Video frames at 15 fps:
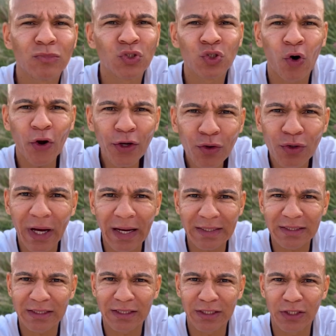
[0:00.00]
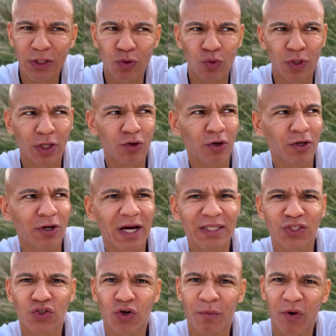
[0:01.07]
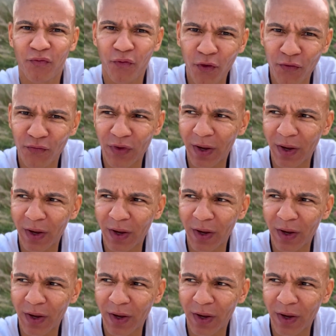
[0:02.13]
89 Kilo oder 89,5.